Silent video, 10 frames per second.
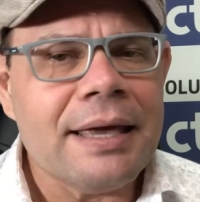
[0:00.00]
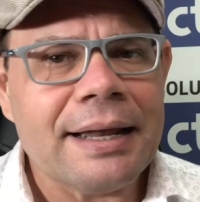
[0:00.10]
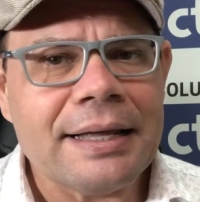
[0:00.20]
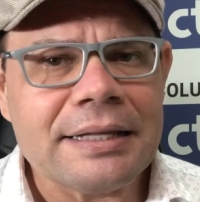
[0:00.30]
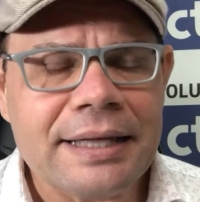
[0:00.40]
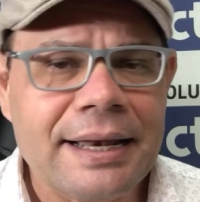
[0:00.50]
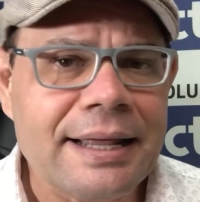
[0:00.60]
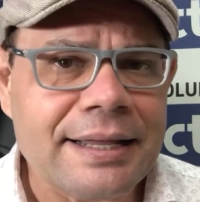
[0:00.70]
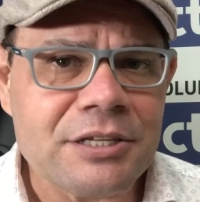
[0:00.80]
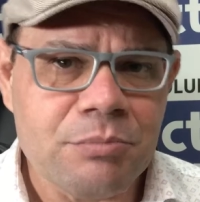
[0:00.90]
ela,
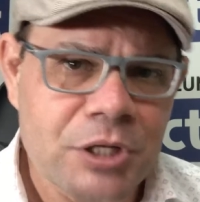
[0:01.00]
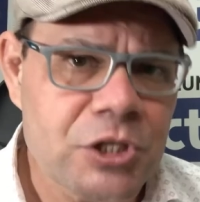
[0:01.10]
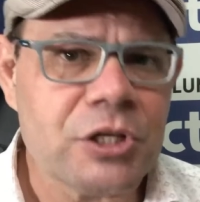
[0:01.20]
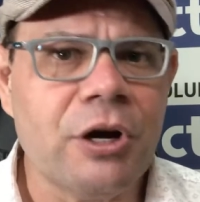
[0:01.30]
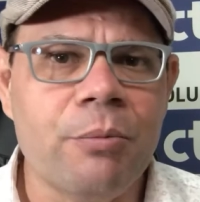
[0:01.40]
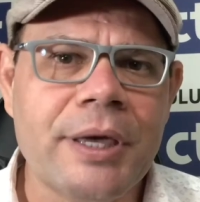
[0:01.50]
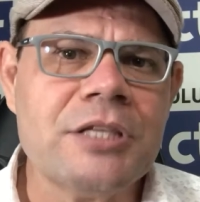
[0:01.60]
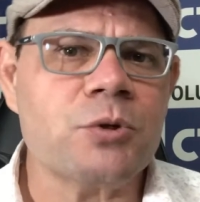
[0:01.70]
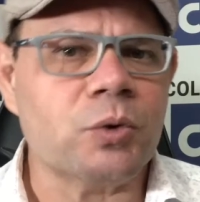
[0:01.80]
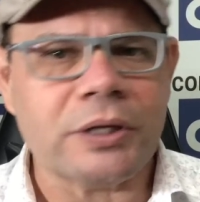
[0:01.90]
ela admite
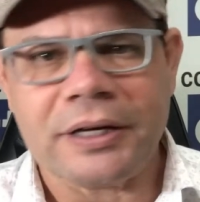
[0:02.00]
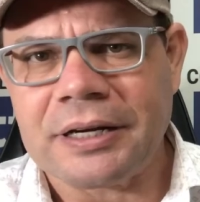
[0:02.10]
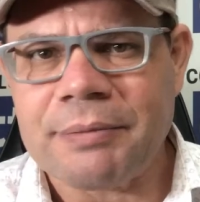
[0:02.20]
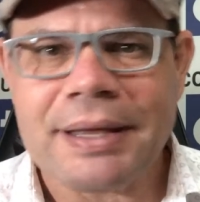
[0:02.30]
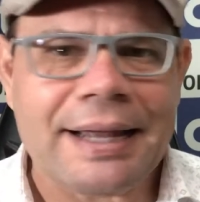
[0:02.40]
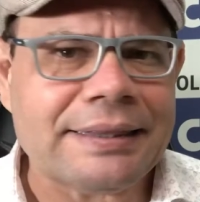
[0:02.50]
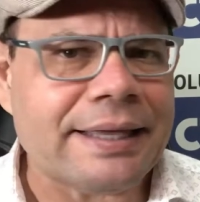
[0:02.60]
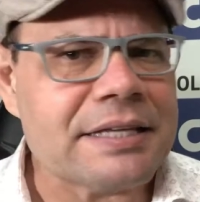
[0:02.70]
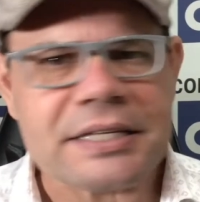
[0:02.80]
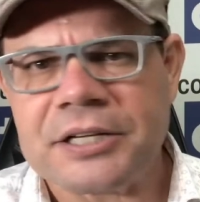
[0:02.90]
realmente que o clima era
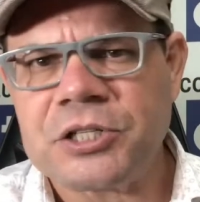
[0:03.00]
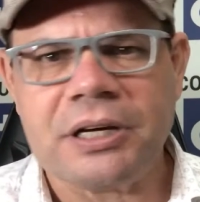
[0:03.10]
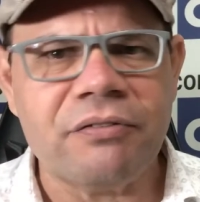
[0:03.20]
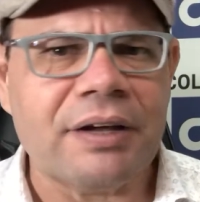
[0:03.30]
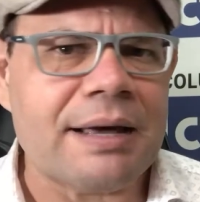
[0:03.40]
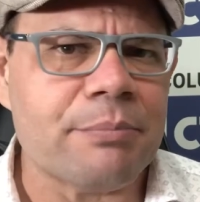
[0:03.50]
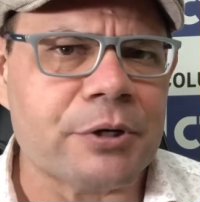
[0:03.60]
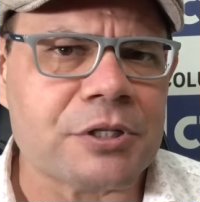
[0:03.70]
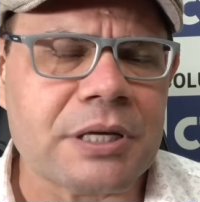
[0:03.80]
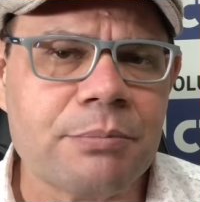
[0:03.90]
tenso, ela chega a falar,
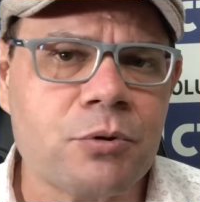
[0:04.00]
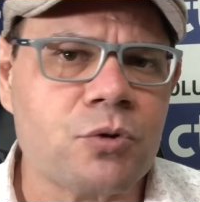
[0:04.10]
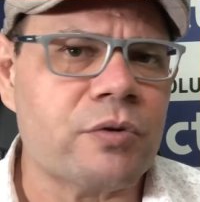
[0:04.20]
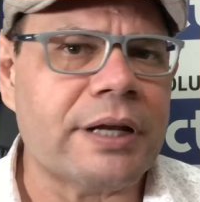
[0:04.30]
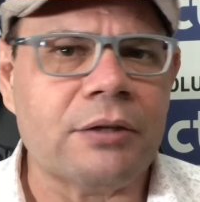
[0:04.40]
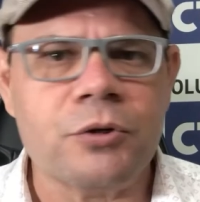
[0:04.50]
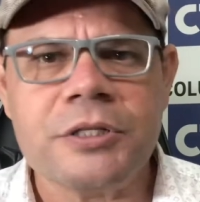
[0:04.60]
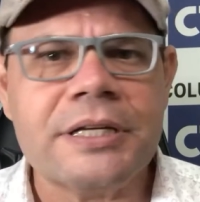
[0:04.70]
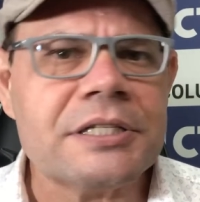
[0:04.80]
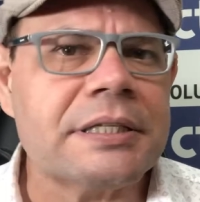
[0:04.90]
por exemplo, que os vereadores
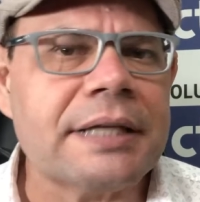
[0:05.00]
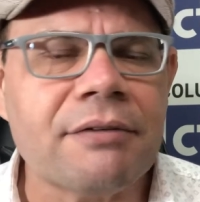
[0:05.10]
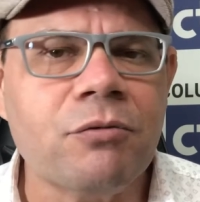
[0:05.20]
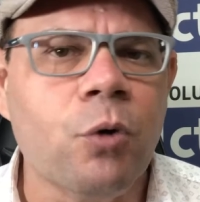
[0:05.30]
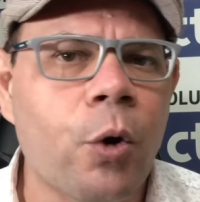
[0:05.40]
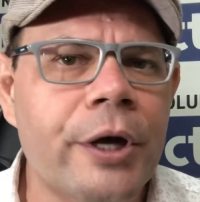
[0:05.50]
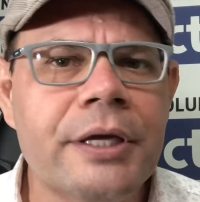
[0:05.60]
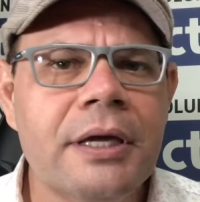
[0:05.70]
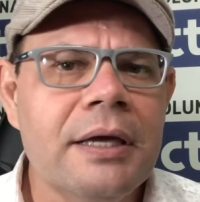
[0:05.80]
nem se davam oi